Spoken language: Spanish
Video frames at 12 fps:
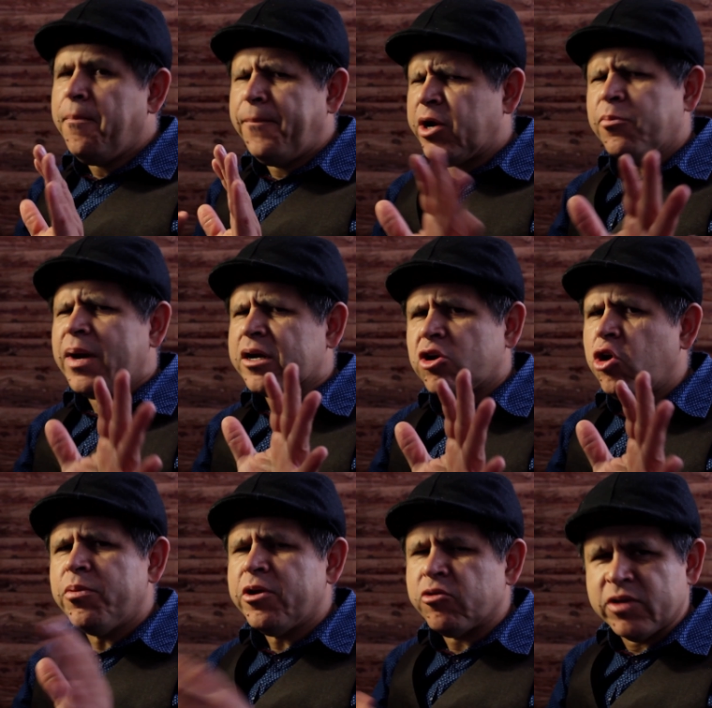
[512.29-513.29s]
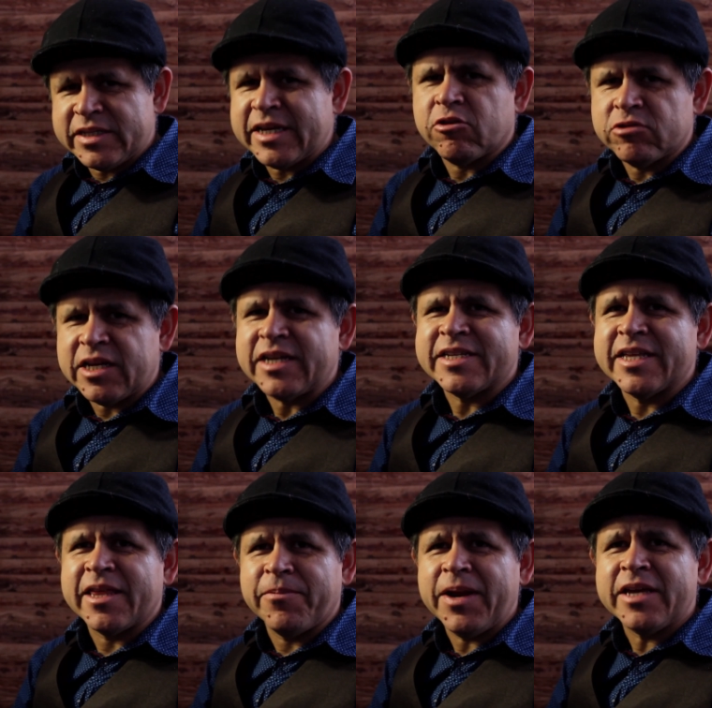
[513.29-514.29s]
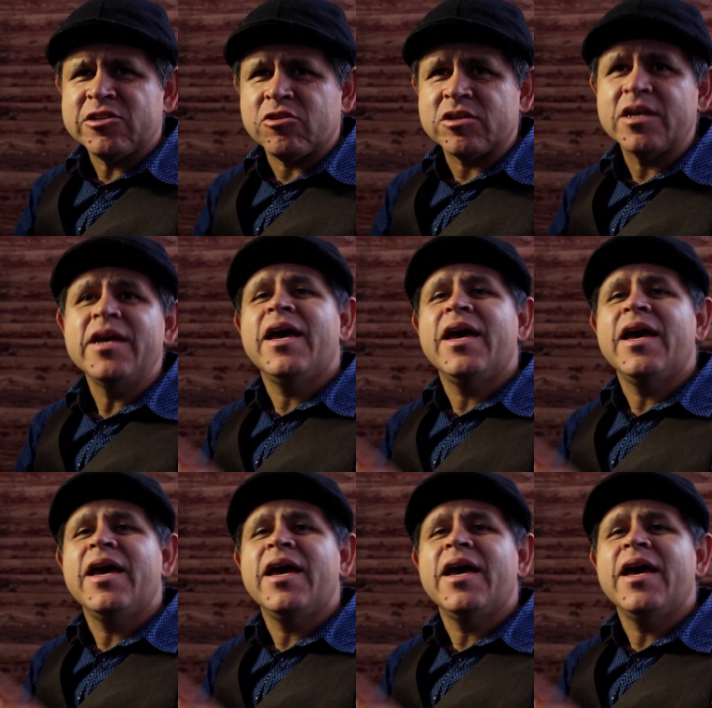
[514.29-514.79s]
pero Maclovio no es de cruzarse de brazos,